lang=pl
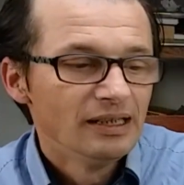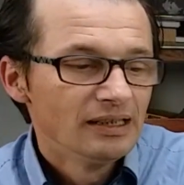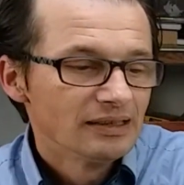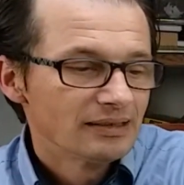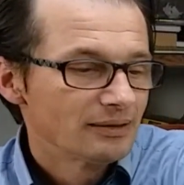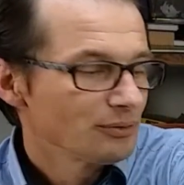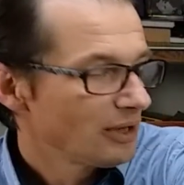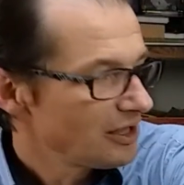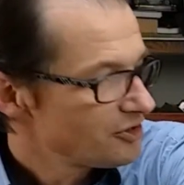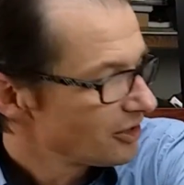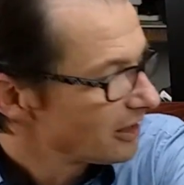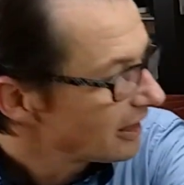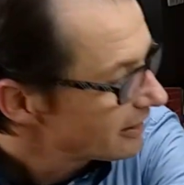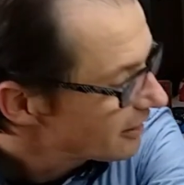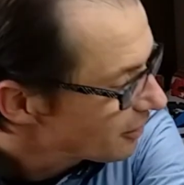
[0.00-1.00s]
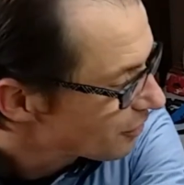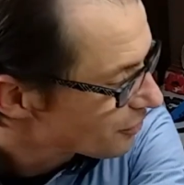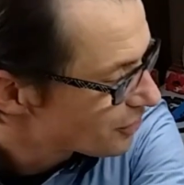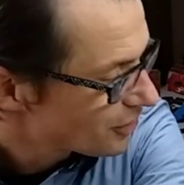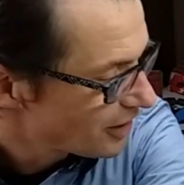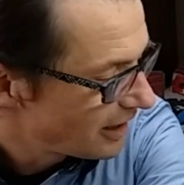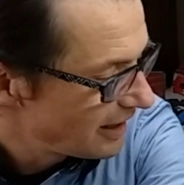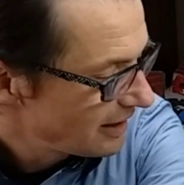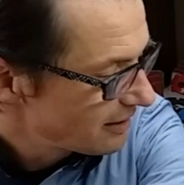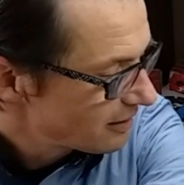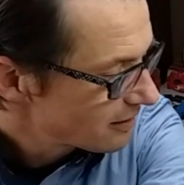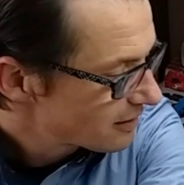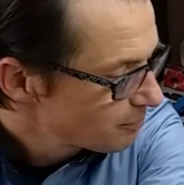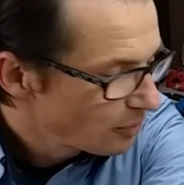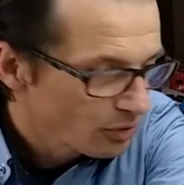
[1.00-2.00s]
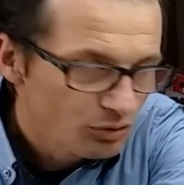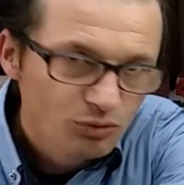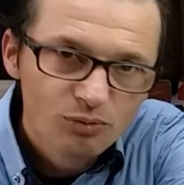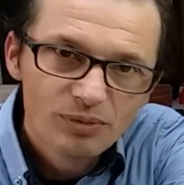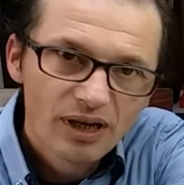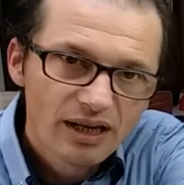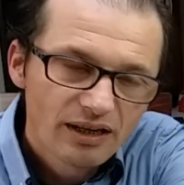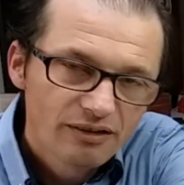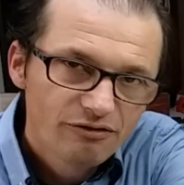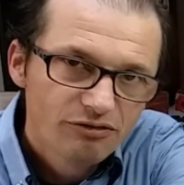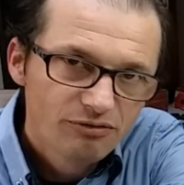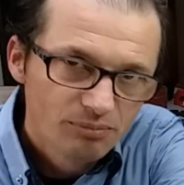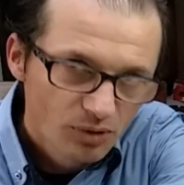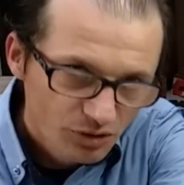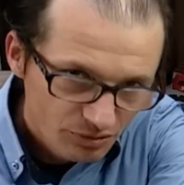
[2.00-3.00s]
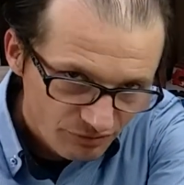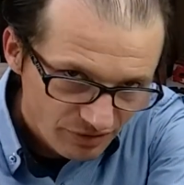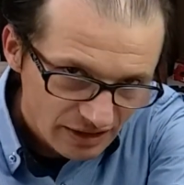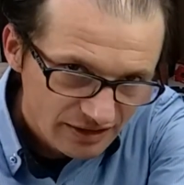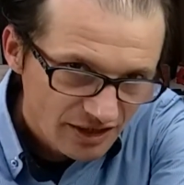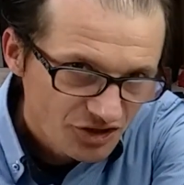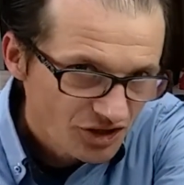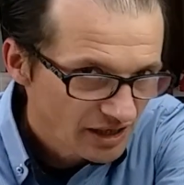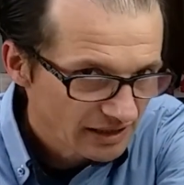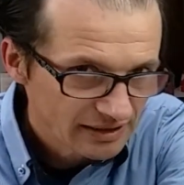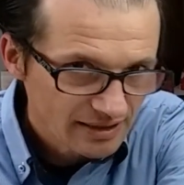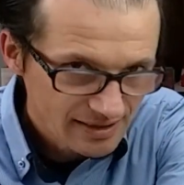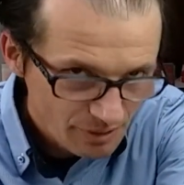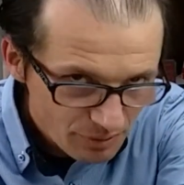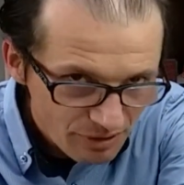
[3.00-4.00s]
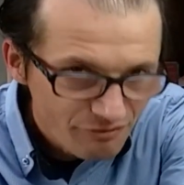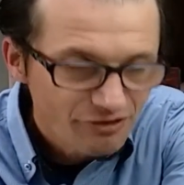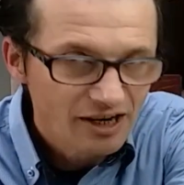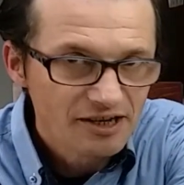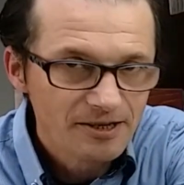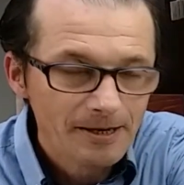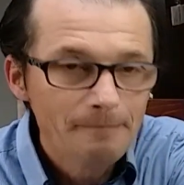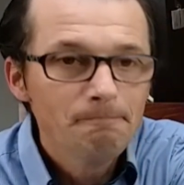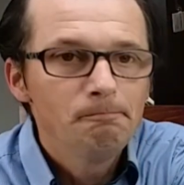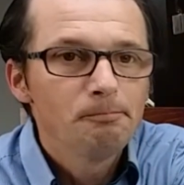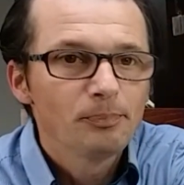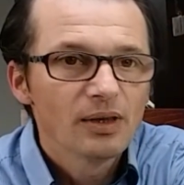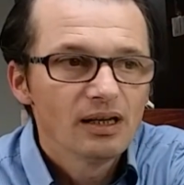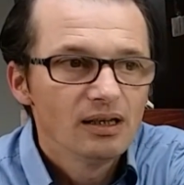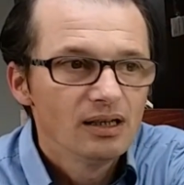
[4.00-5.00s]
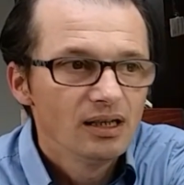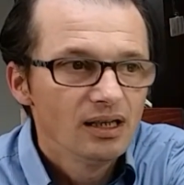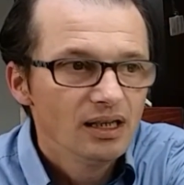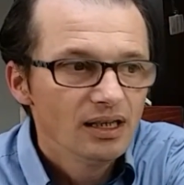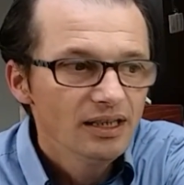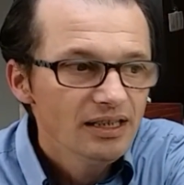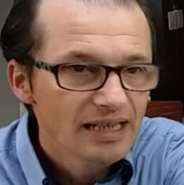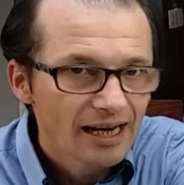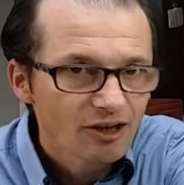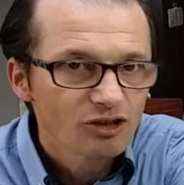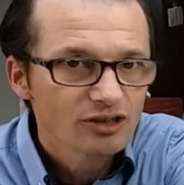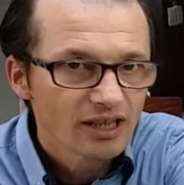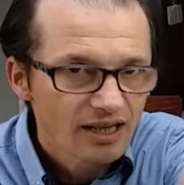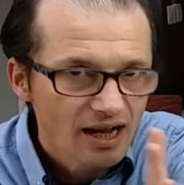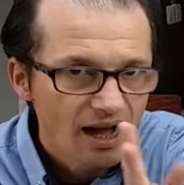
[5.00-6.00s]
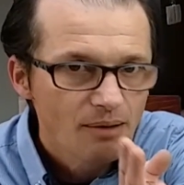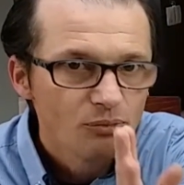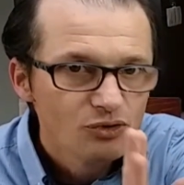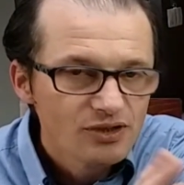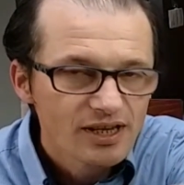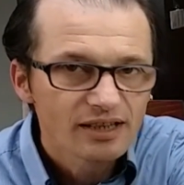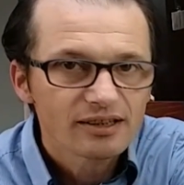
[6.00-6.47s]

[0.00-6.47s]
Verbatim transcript: Słuchajcie, dlatego że sport u mnie w moim walterze lata całkiem fajnie yy, i jako taka amunicja